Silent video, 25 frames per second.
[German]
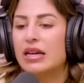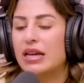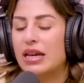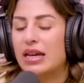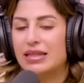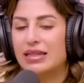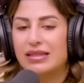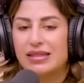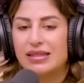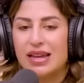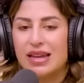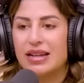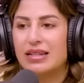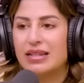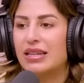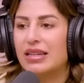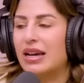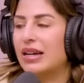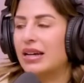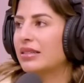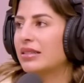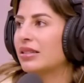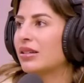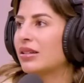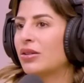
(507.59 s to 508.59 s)
erzählt
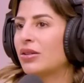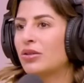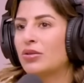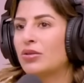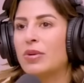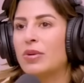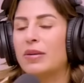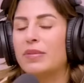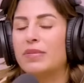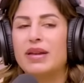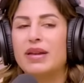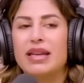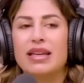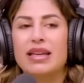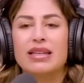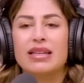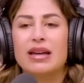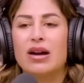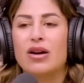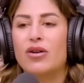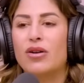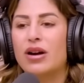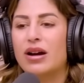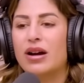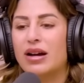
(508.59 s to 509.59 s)
hatte über
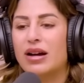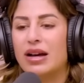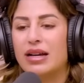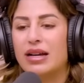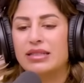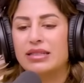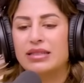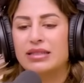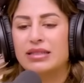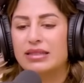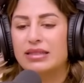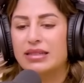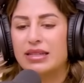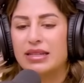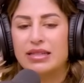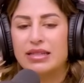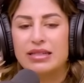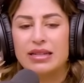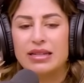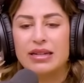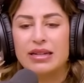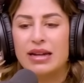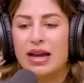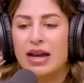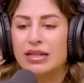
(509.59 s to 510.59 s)
mich, auch als ich
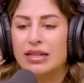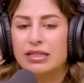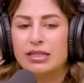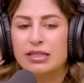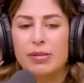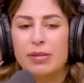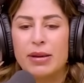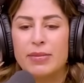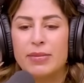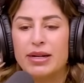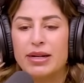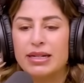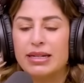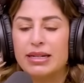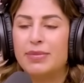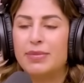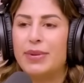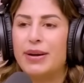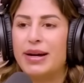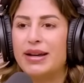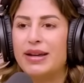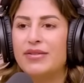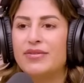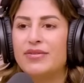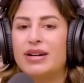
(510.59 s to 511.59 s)
dann ein, zwei Mal
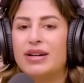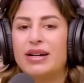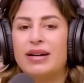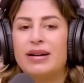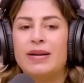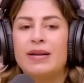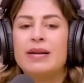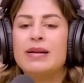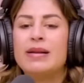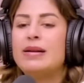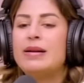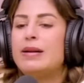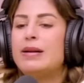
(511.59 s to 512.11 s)
dabei war,